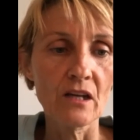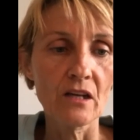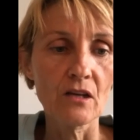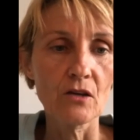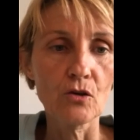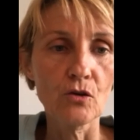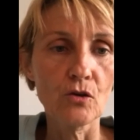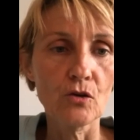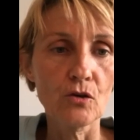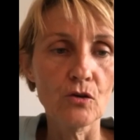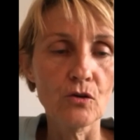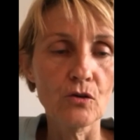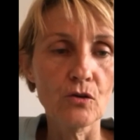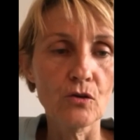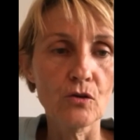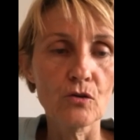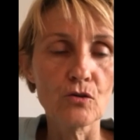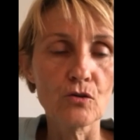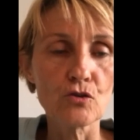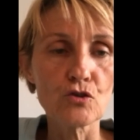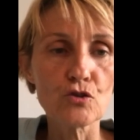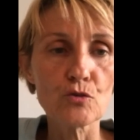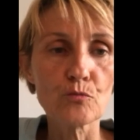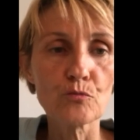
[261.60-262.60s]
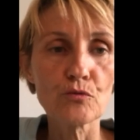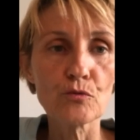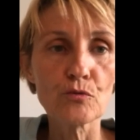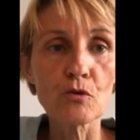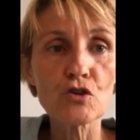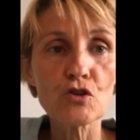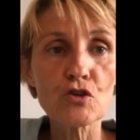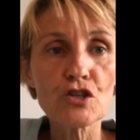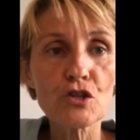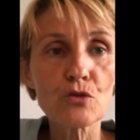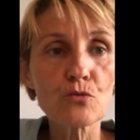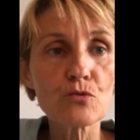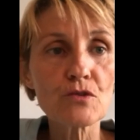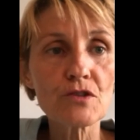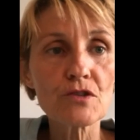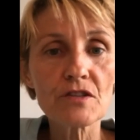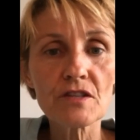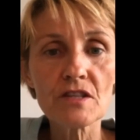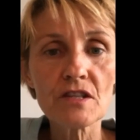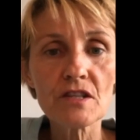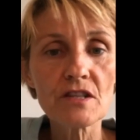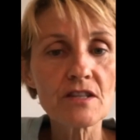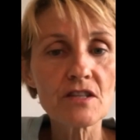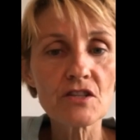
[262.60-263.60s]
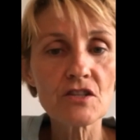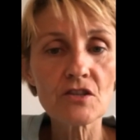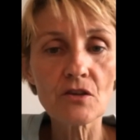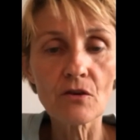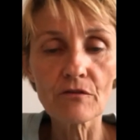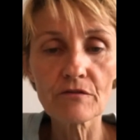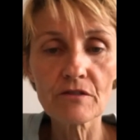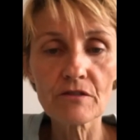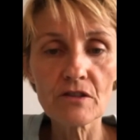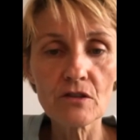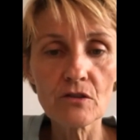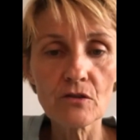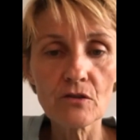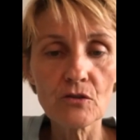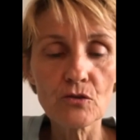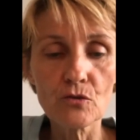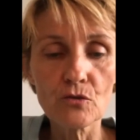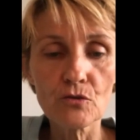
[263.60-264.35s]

je peux manger aussi, si j'ai envie,